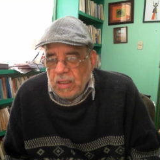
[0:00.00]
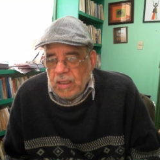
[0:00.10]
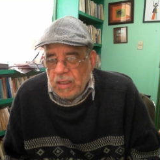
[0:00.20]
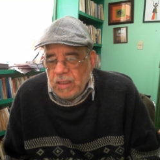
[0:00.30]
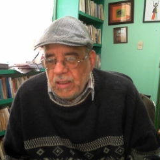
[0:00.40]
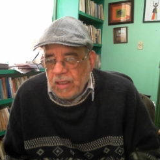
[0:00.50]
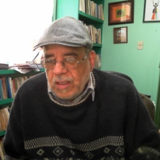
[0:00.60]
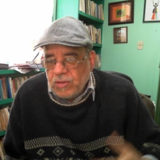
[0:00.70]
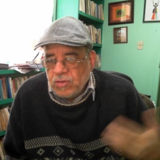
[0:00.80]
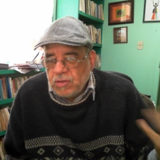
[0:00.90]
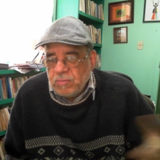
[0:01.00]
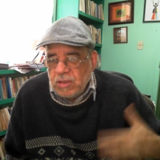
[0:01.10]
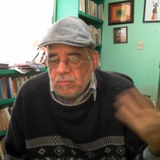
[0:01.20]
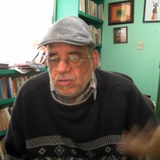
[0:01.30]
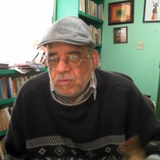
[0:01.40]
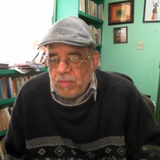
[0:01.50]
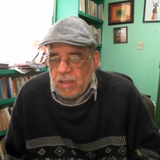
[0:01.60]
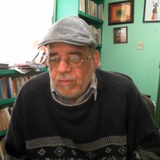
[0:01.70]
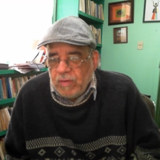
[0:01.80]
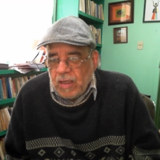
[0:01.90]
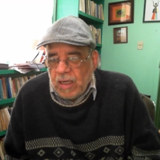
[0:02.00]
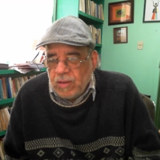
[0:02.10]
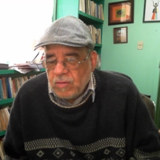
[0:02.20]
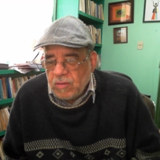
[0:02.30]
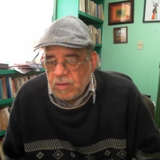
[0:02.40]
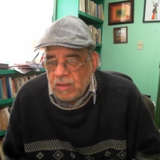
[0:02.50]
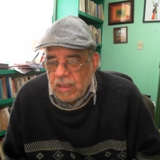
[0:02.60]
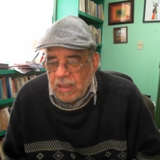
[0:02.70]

eh, ellos mismos planificaron la